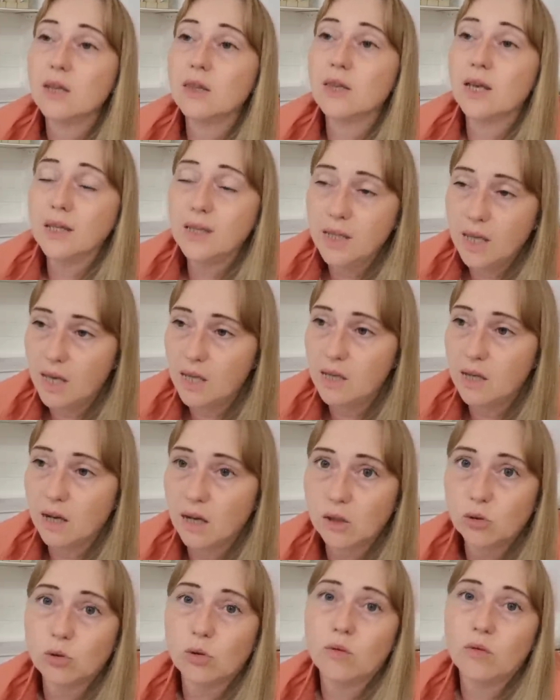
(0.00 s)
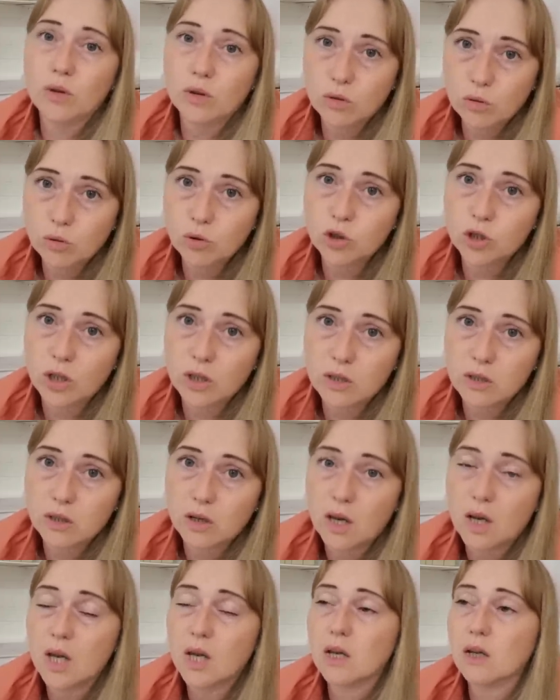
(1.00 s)
На ней я готовлю
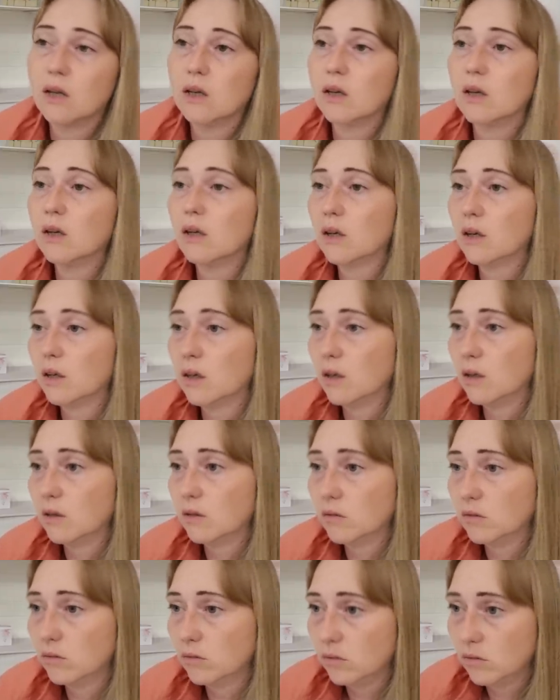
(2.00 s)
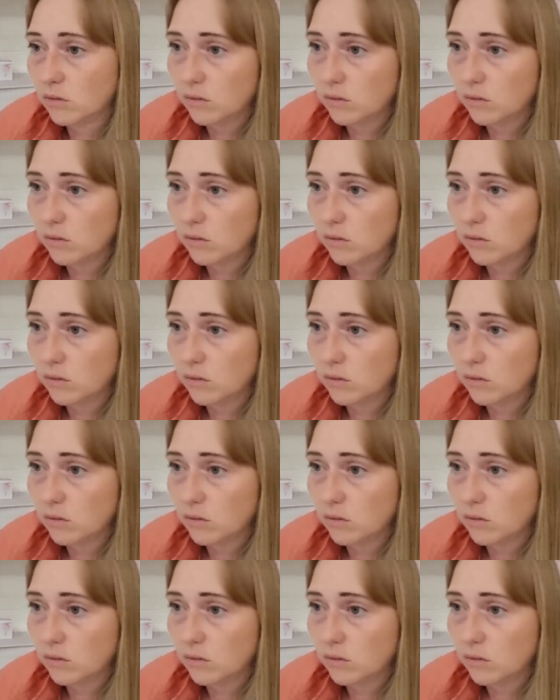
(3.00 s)
кушать, э,